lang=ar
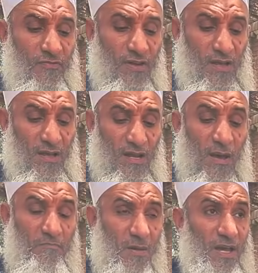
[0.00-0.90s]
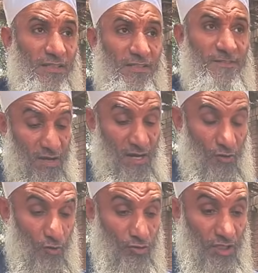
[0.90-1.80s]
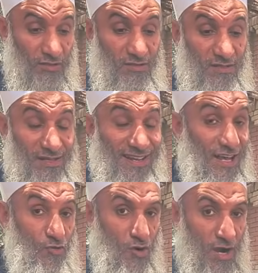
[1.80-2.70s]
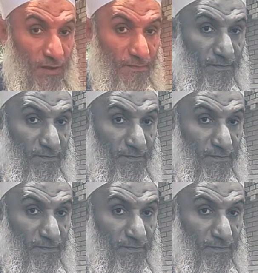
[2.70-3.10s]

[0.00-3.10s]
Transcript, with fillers: فلما ماتت القطط كلوها